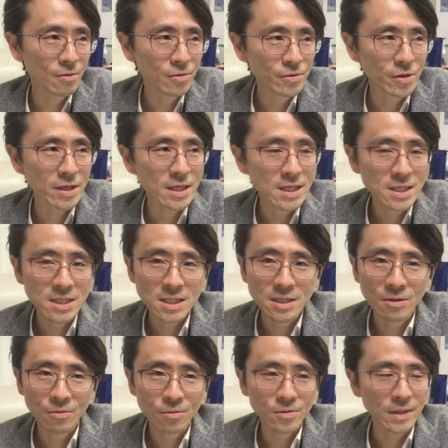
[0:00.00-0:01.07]
今度
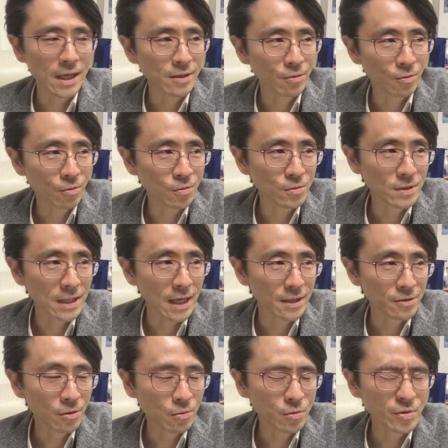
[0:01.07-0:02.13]
イージーオーダーのコーナー
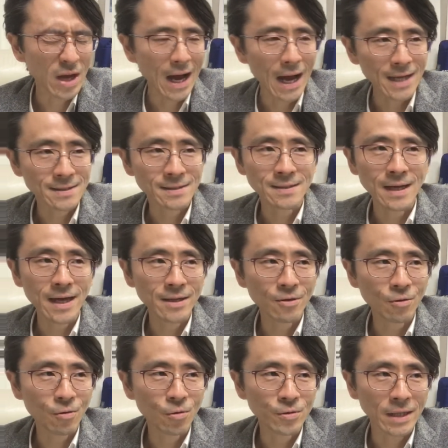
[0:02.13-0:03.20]
と今度はあつらいの
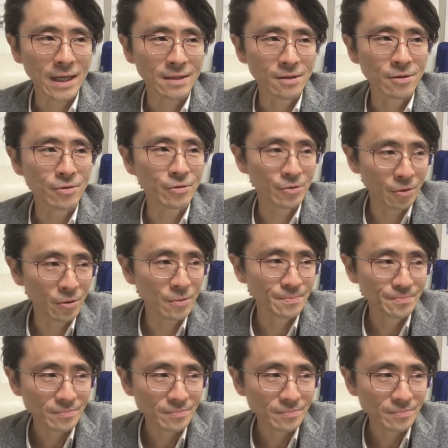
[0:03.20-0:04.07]
コーナーっていうと